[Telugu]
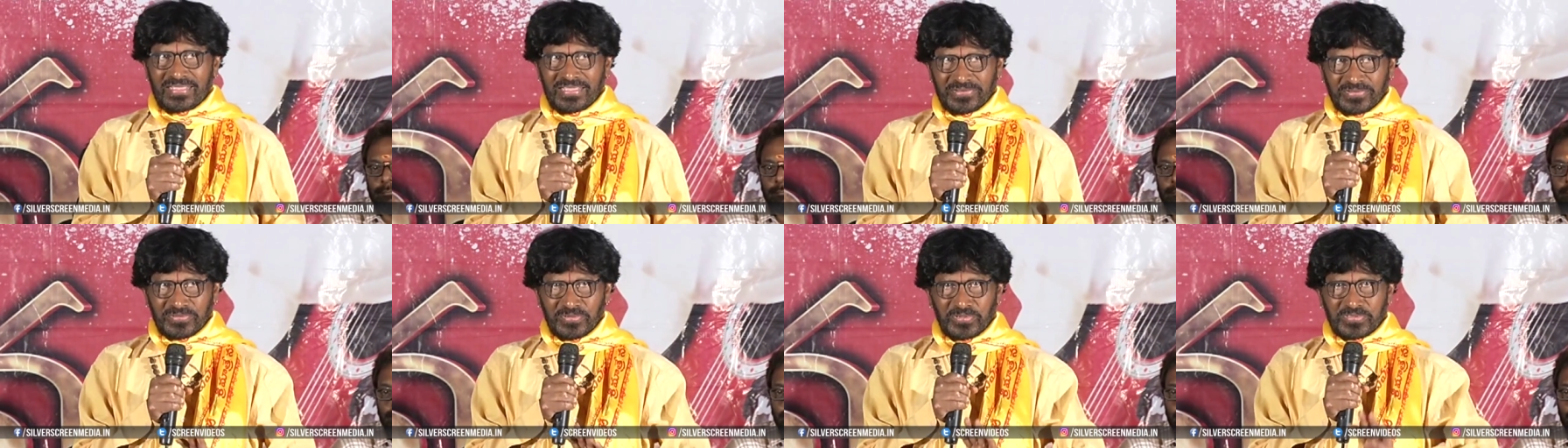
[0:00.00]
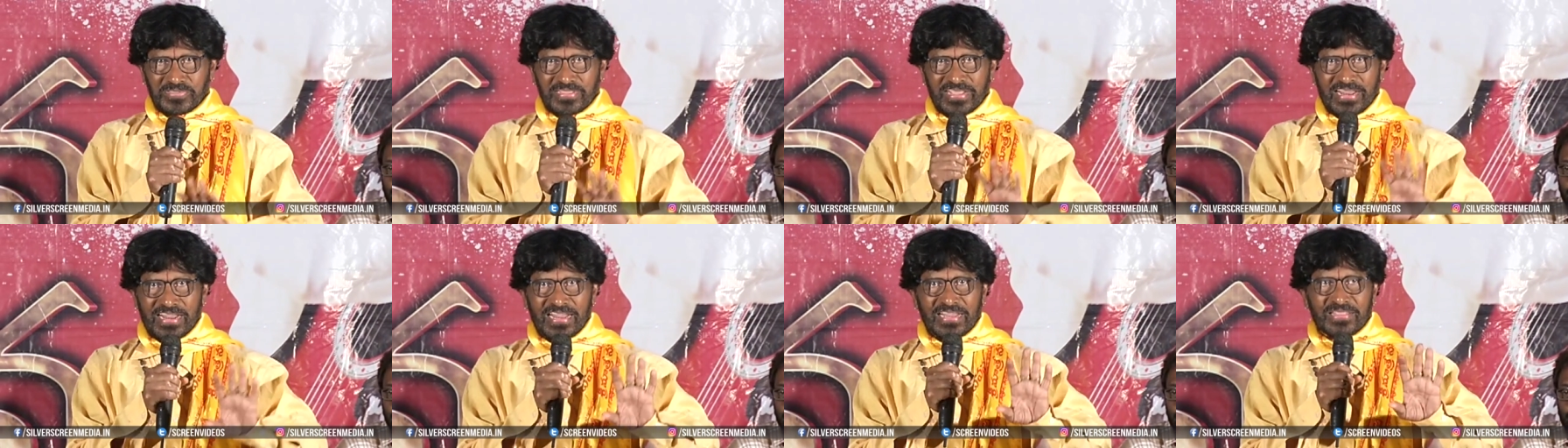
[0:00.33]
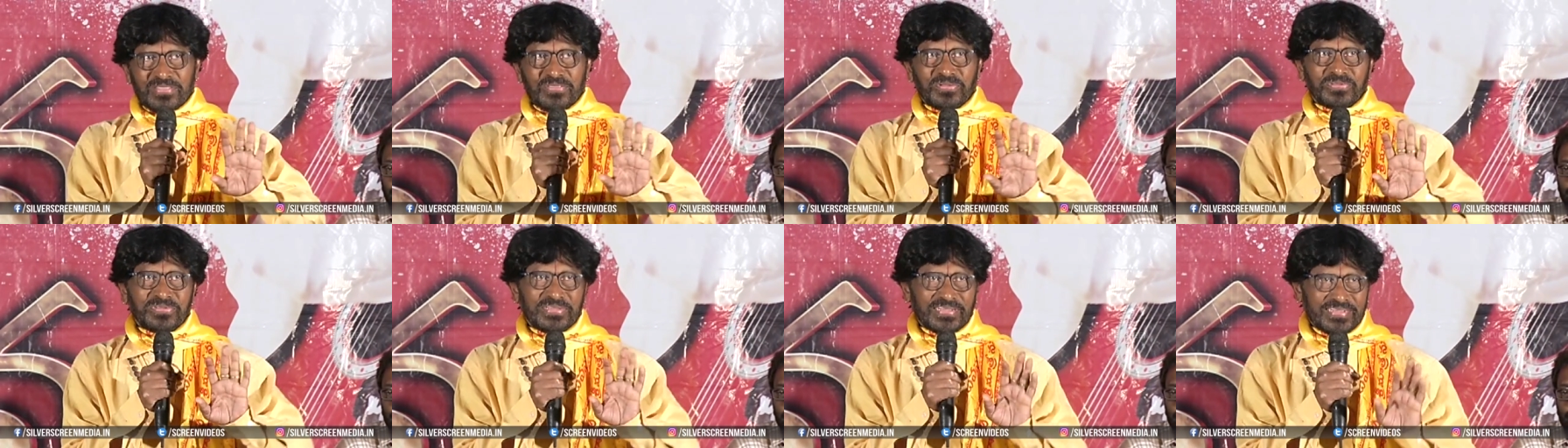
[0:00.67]

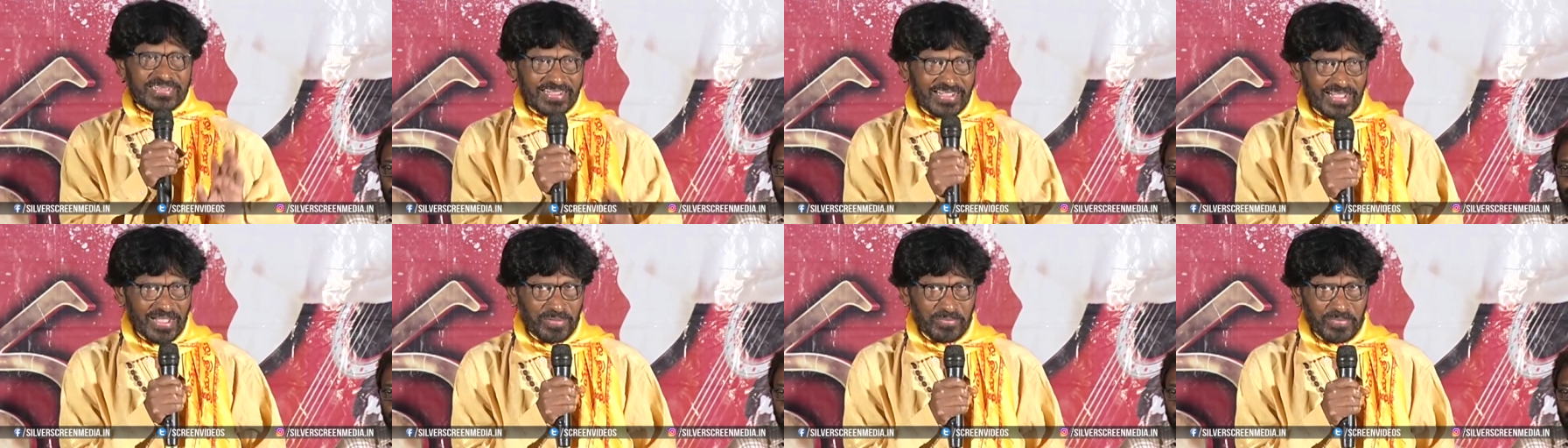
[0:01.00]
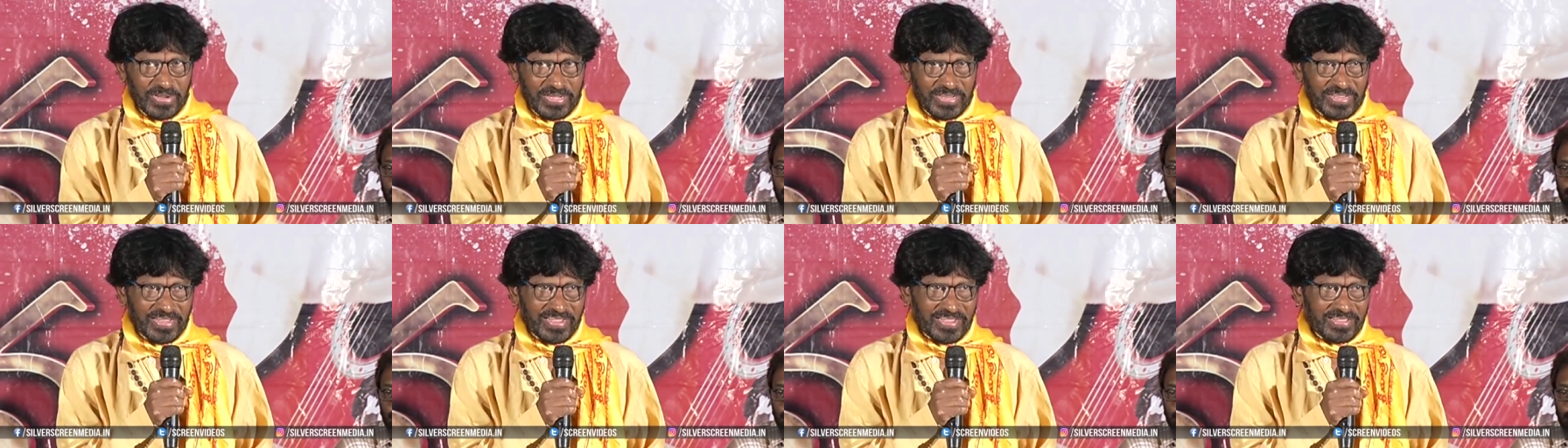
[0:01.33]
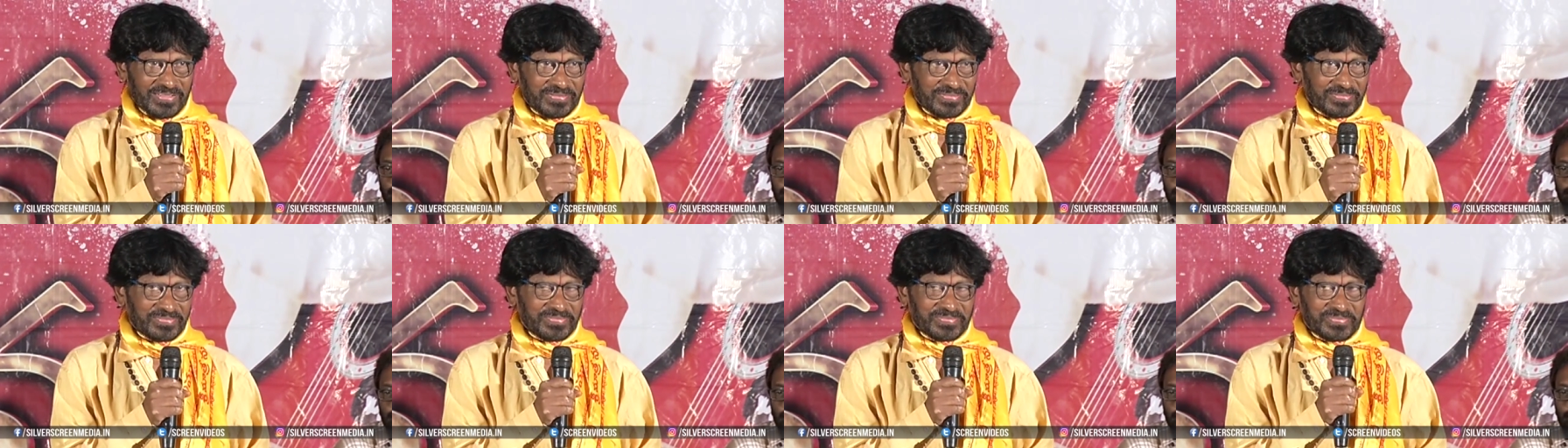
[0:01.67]
అష్టోత్తరాలతో చక్కగా అమ్మని
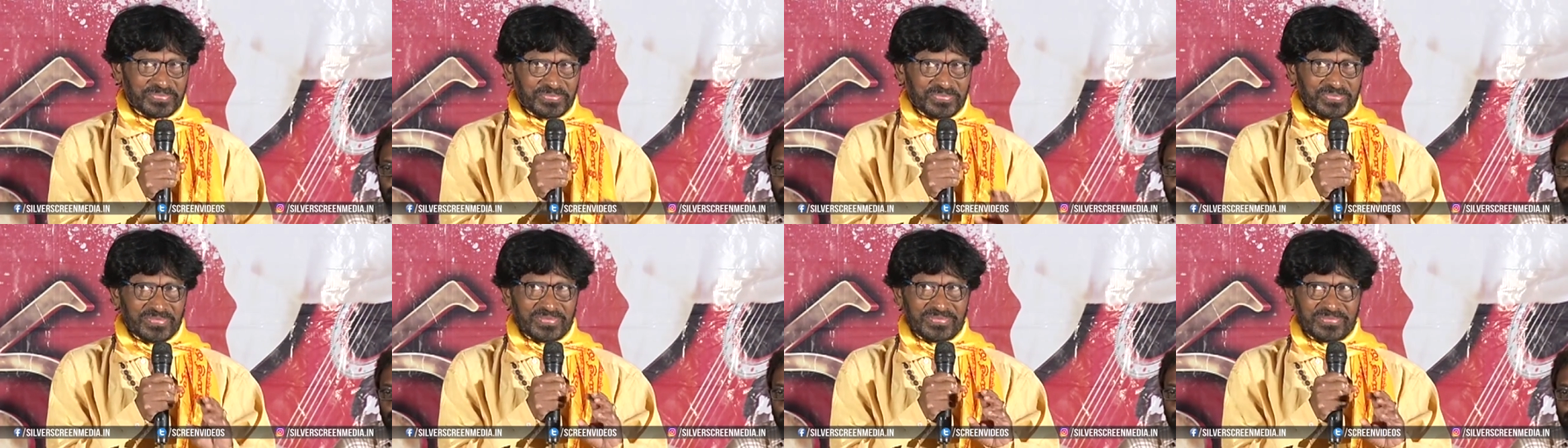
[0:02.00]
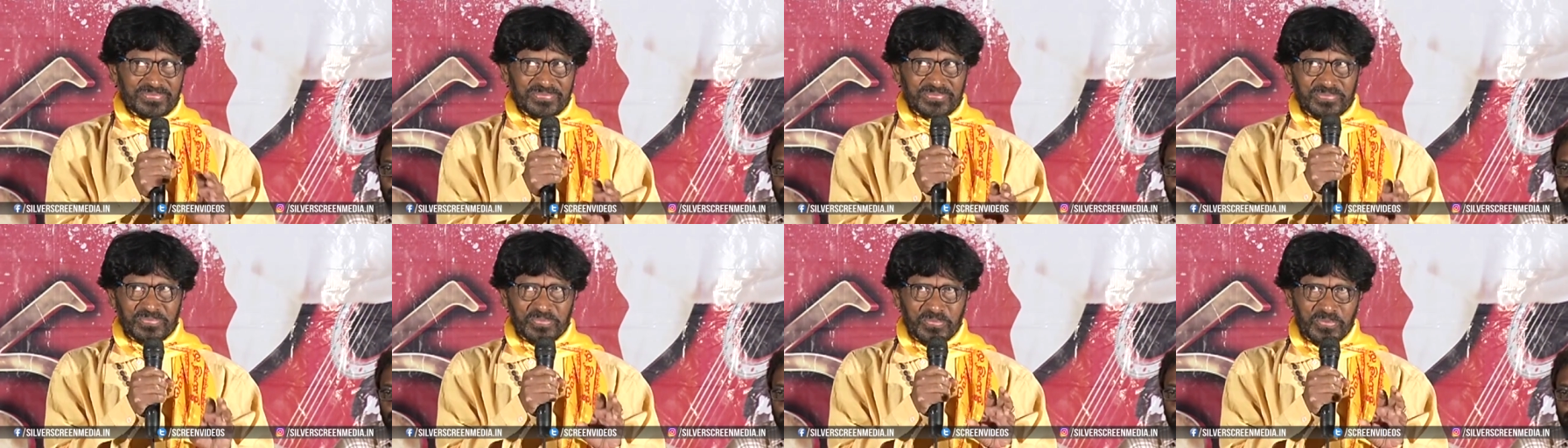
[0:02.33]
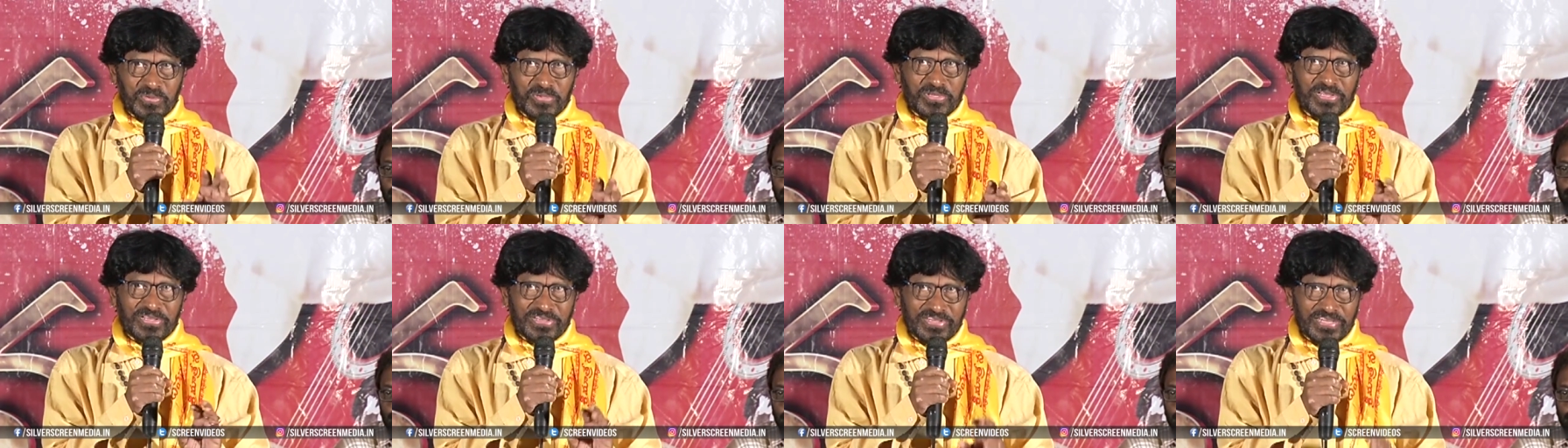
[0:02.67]

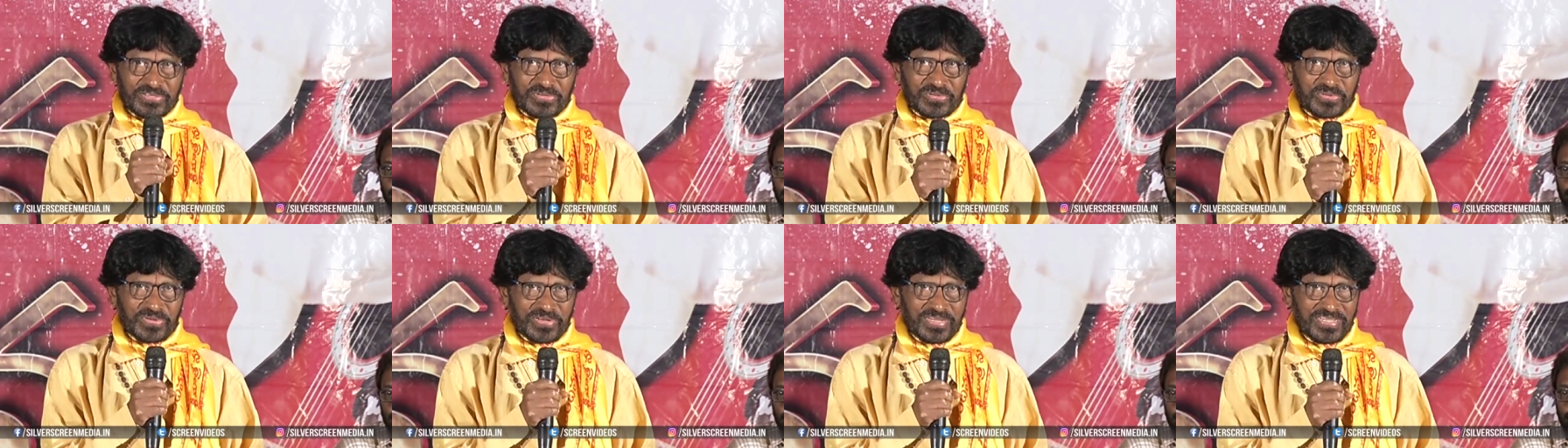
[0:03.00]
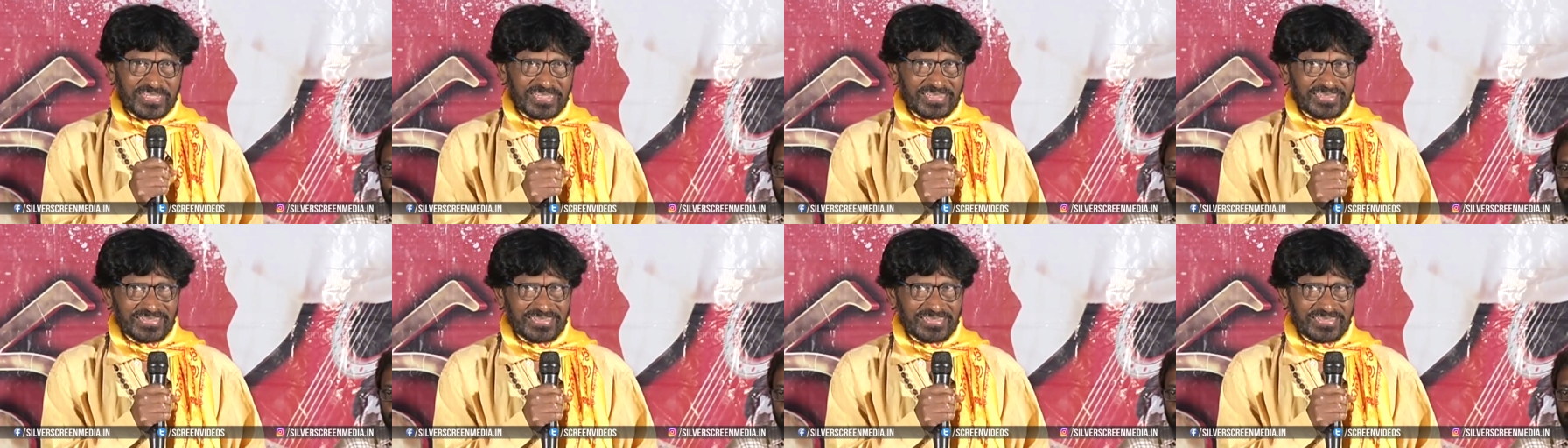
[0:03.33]
పూజ చేసుకొని